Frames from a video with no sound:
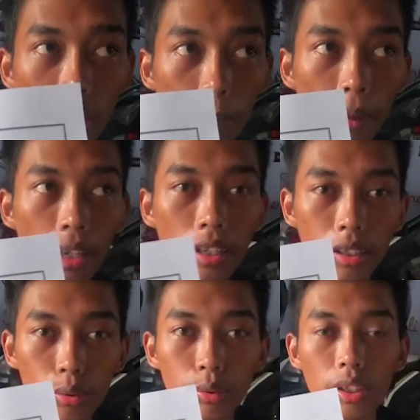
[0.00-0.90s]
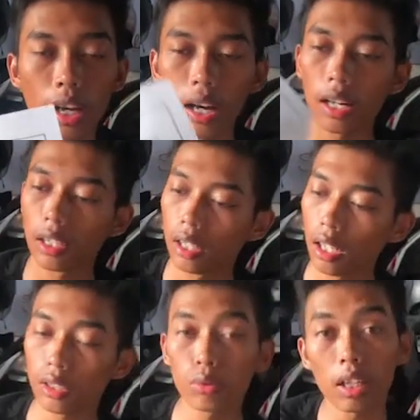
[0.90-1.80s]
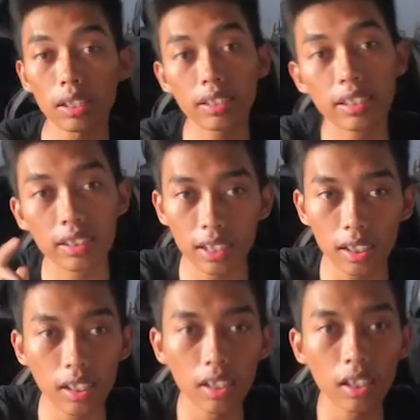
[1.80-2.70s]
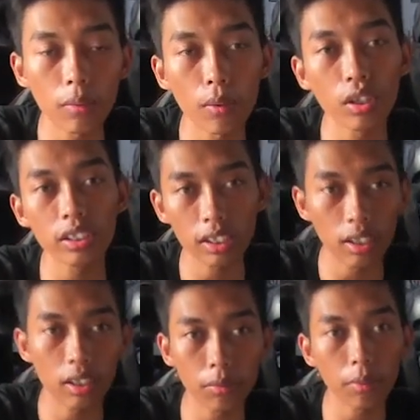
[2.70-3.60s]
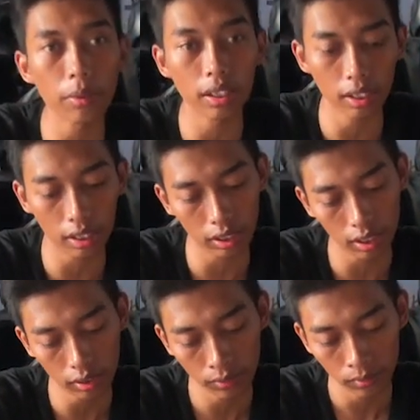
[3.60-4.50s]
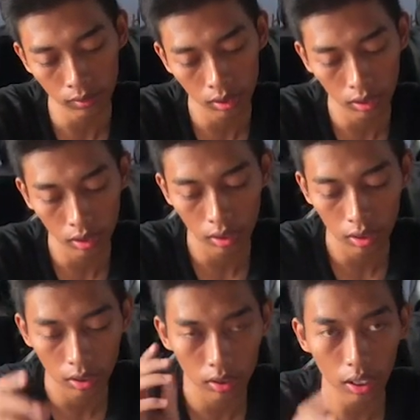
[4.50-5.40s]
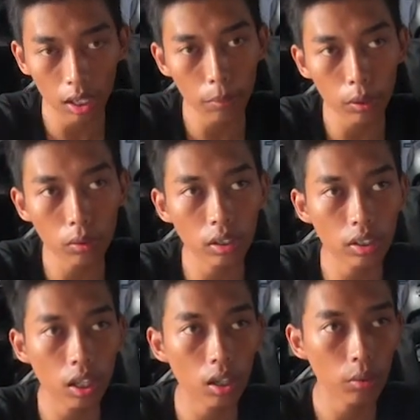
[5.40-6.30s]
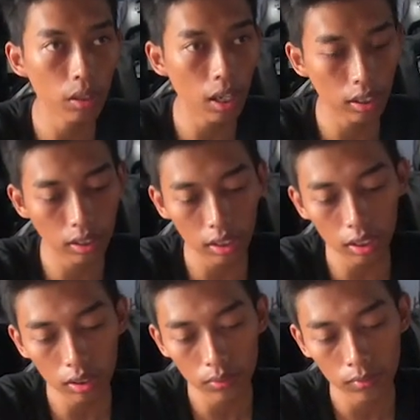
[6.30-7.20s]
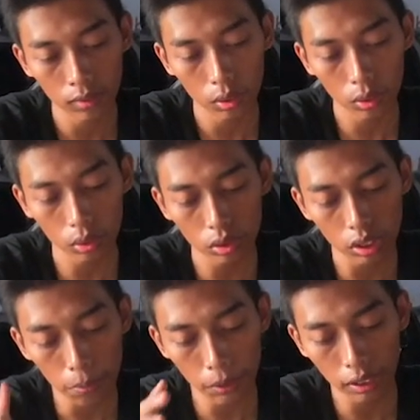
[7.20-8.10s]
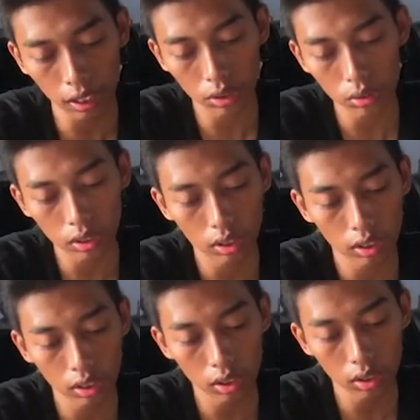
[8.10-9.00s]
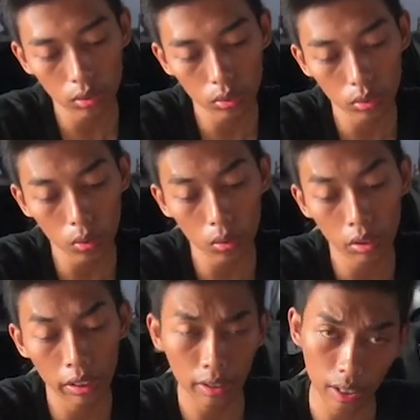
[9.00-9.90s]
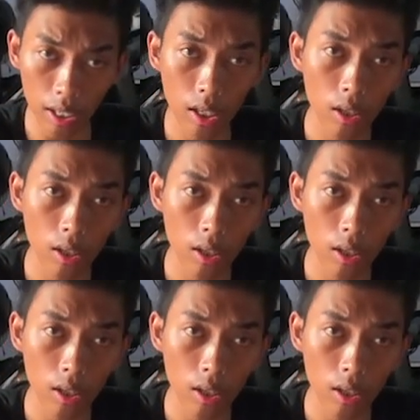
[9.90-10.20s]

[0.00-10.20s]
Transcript: senapan ini sudah ada surat izinnya dari kepolisian dan pemerintah ya dan perlu diketahui lagi untuk sap Pegasus ini untuk OD-nya